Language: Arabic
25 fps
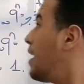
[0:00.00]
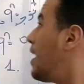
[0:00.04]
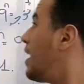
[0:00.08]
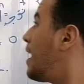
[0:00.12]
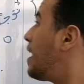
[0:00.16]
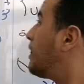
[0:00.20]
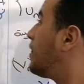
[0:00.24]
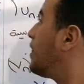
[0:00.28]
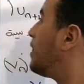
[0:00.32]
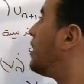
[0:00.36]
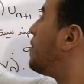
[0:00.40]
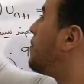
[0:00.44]

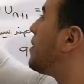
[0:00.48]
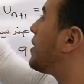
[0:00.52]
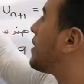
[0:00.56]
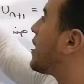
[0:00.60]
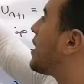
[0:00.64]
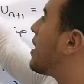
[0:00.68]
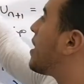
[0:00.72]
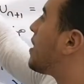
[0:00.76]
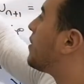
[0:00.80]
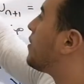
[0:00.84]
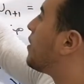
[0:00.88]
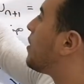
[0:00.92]
هاد
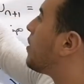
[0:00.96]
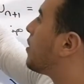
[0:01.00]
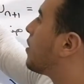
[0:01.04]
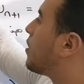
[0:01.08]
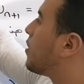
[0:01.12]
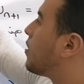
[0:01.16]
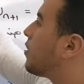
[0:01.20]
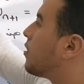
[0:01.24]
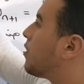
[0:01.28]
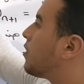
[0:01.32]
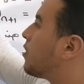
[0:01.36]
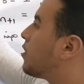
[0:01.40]
الليميت هادي
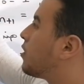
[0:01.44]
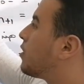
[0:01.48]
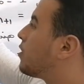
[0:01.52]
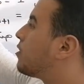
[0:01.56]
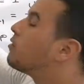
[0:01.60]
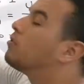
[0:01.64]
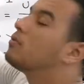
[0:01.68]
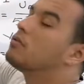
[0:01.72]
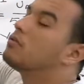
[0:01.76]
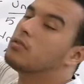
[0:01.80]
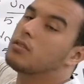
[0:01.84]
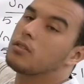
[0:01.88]

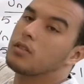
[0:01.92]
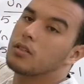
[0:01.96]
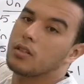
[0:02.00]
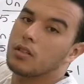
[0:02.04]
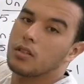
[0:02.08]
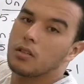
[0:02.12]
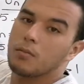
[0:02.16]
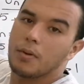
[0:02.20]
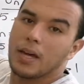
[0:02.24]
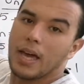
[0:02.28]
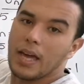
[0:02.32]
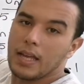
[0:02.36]

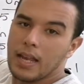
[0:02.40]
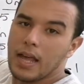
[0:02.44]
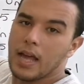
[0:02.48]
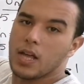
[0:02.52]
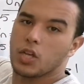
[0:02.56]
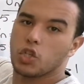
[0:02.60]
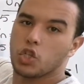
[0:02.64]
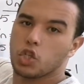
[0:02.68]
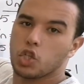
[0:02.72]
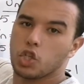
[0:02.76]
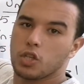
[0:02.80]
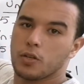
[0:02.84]

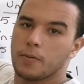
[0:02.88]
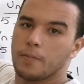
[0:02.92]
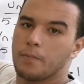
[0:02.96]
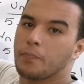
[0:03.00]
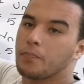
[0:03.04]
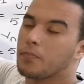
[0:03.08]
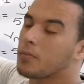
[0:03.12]
كايناش